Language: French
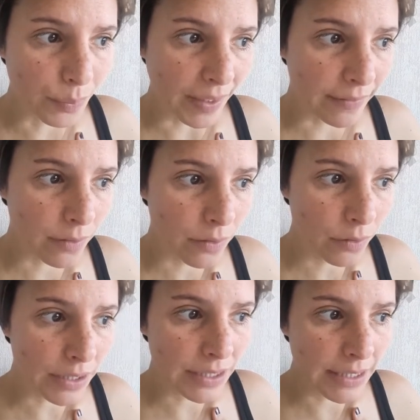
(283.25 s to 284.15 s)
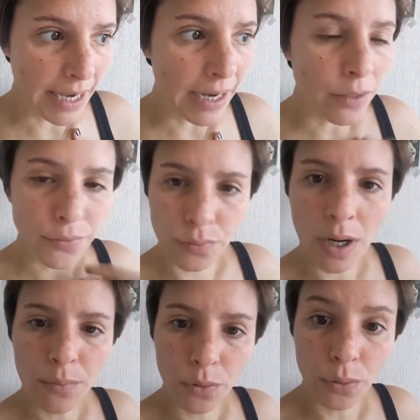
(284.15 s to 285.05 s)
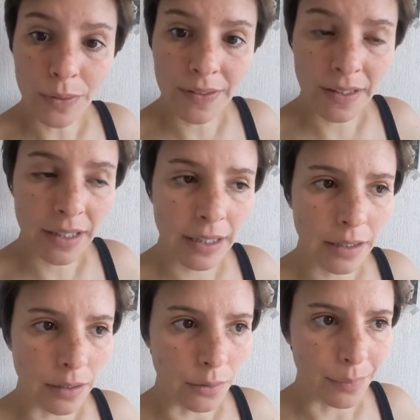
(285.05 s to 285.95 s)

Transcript: personne qui à la fois me conseillait euh,